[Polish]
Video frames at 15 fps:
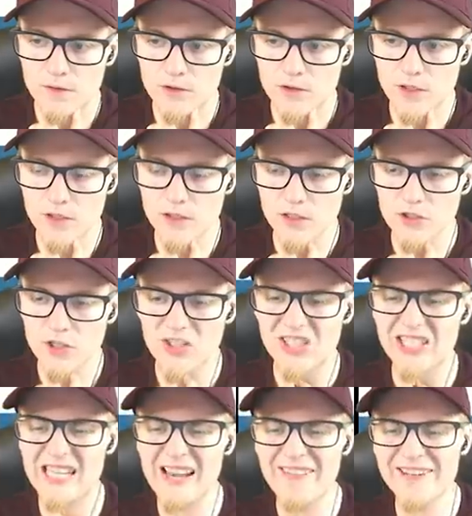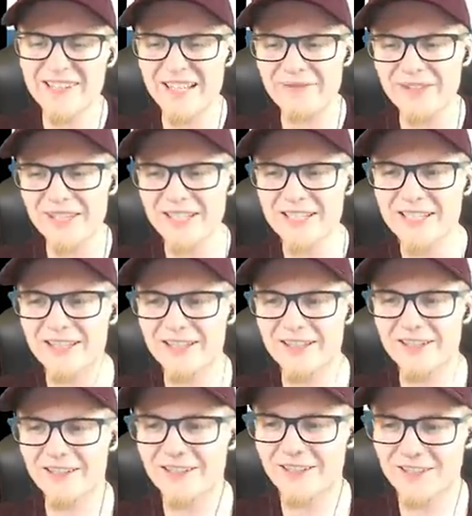449? Tamten...
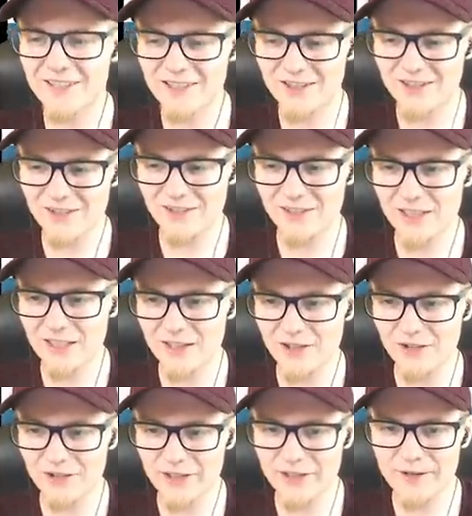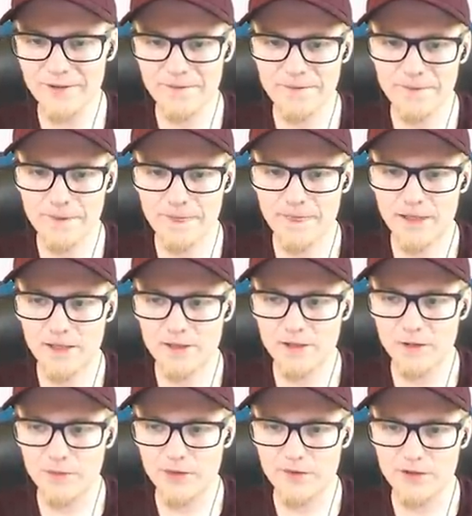Co? Taki drogi?
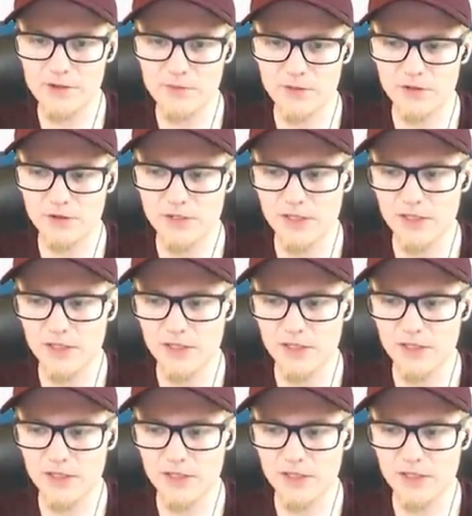Dobra, weźmy to